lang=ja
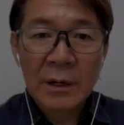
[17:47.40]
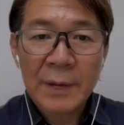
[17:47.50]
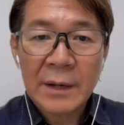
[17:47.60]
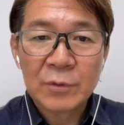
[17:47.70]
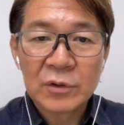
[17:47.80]

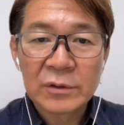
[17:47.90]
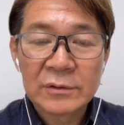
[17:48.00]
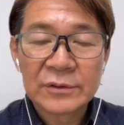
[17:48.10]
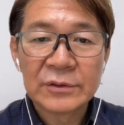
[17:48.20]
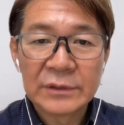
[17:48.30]
まあ目標
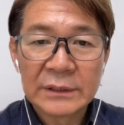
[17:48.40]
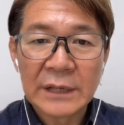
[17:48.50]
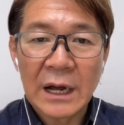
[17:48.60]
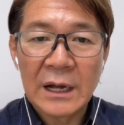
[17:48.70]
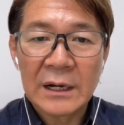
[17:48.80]
の作り
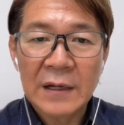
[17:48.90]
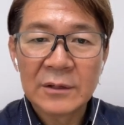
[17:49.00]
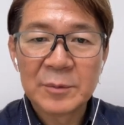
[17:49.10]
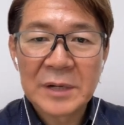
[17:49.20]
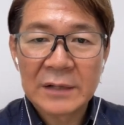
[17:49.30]
方
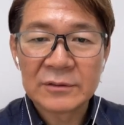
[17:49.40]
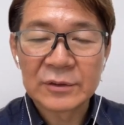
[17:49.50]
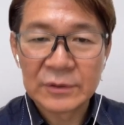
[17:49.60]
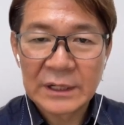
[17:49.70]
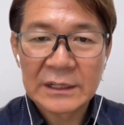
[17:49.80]
ライフプランの
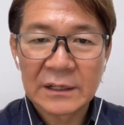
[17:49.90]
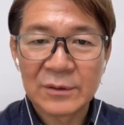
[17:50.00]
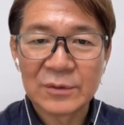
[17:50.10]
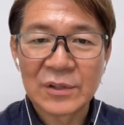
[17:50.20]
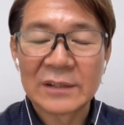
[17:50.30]
作り方っ
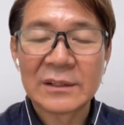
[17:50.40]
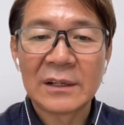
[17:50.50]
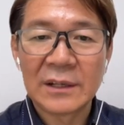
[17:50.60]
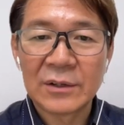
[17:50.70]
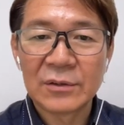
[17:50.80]
ていうことやった
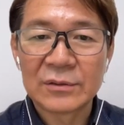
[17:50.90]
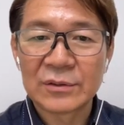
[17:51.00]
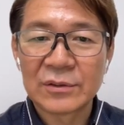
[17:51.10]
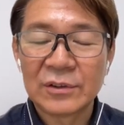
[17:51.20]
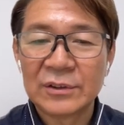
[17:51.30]
んで今日
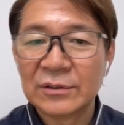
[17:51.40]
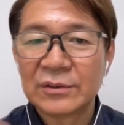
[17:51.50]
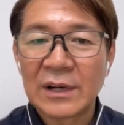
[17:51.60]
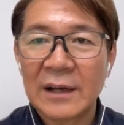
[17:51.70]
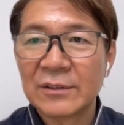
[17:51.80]
ちょっといく
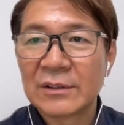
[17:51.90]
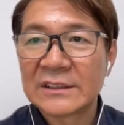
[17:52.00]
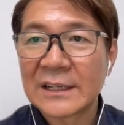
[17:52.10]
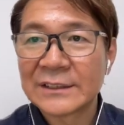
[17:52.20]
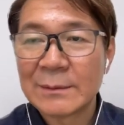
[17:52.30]
つかいろんな
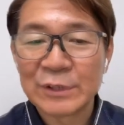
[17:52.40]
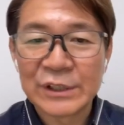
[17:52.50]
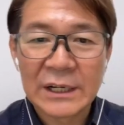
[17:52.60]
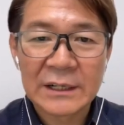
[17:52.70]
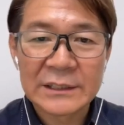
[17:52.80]
脱線も
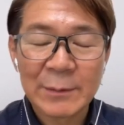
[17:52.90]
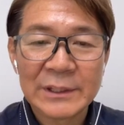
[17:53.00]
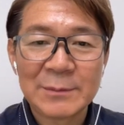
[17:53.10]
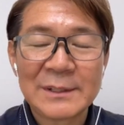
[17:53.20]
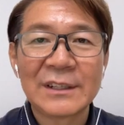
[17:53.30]
しながら
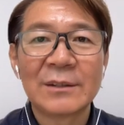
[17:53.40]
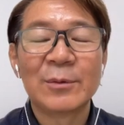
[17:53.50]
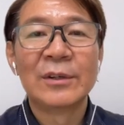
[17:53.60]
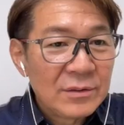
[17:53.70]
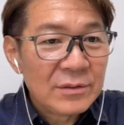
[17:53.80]
喋ってますけど
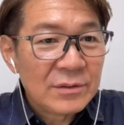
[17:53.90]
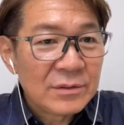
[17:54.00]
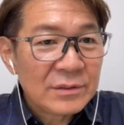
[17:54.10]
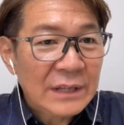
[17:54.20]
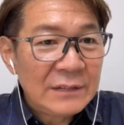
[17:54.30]
も
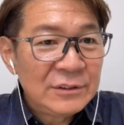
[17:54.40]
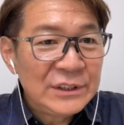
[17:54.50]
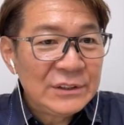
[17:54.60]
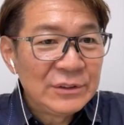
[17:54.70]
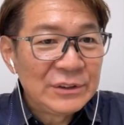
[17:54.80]
楽
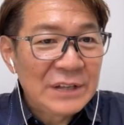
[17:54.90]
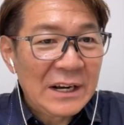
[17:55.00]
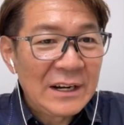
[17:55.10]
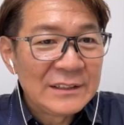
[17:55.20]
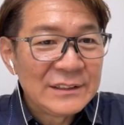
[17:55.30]
しく豊
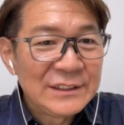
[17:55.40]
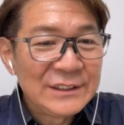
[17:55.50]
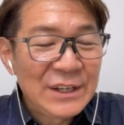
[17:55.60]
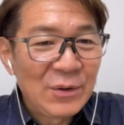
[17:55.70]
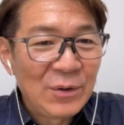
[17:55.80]
かな人
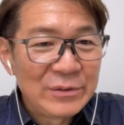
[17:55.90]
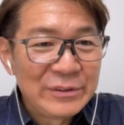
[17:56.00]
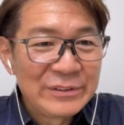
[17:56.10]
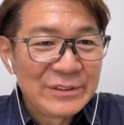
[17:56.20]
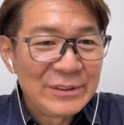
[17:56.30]
生を送
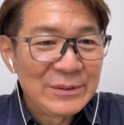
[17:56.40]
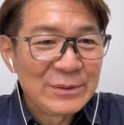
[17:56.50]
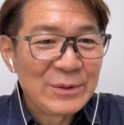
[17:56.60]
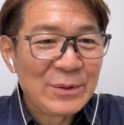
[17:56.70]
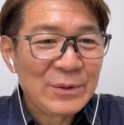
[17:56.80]
るってい
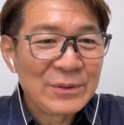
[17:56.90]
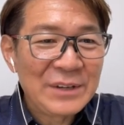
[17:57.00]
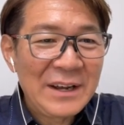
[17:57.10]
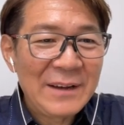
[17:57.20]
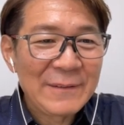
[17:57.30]
うこの
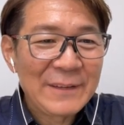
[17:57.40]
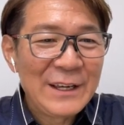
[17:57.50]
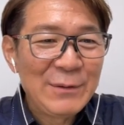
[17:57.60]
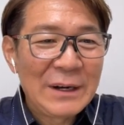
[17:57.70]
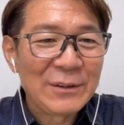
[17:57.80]
ね
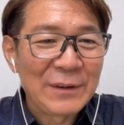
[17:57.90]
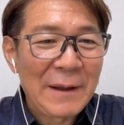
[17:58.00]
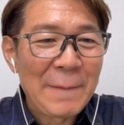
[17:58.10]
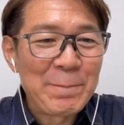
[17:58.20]
キーワードね